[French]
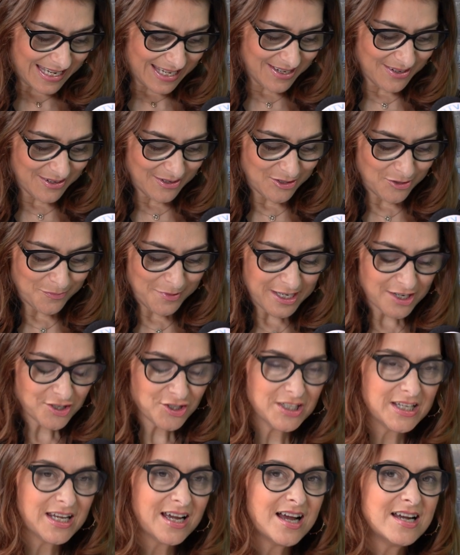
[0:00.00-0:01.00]
Euh, de manière
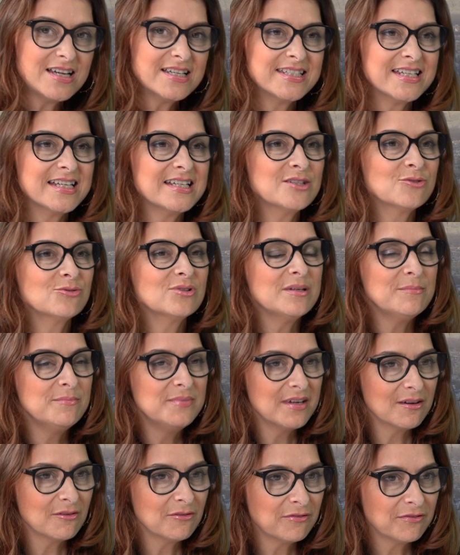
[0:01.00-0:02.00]
générale, quels sont les
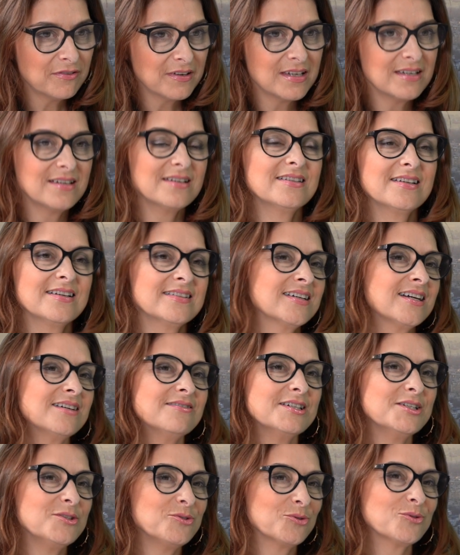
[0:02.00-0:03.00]
bienfaits d'un
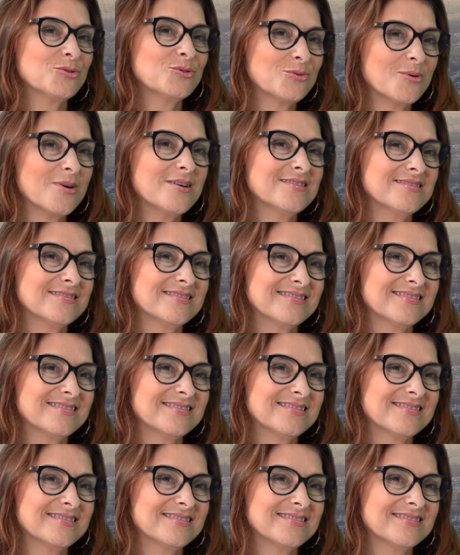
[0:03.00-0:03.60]
travail sur soi